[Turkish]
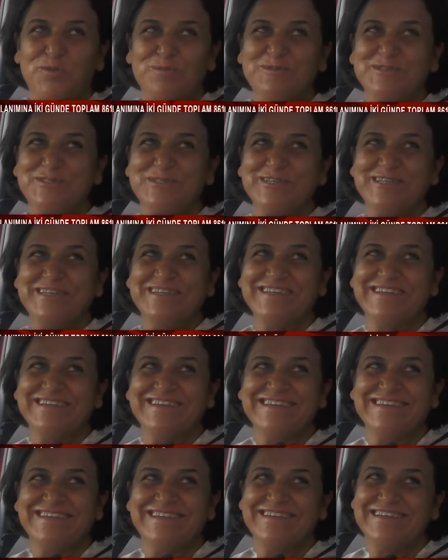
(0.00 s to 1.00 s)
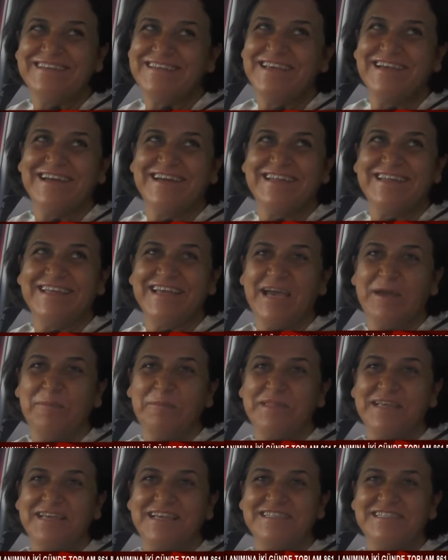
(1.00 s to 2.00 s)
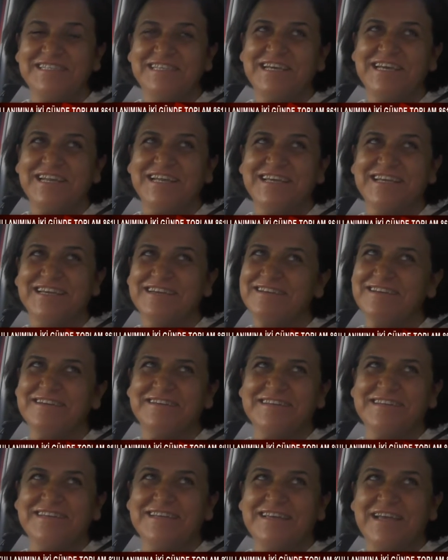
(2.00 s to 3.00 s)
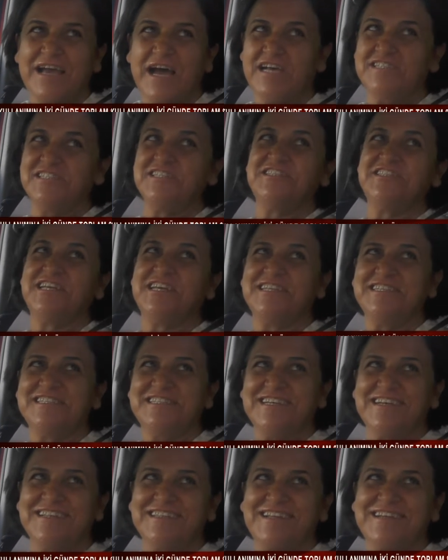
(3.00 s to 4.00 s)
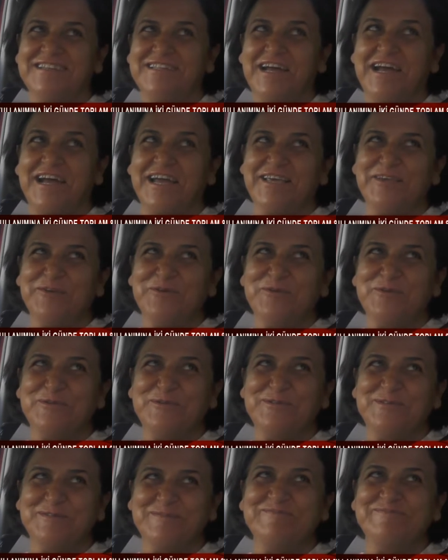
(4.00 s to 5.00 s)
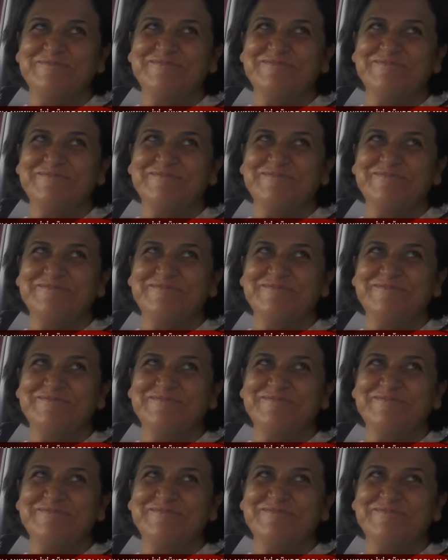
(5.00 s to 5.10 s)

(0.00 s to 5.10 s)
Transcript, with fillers: olmuş. Yani hem de sigarayı az içer insanlar daha iyi olur.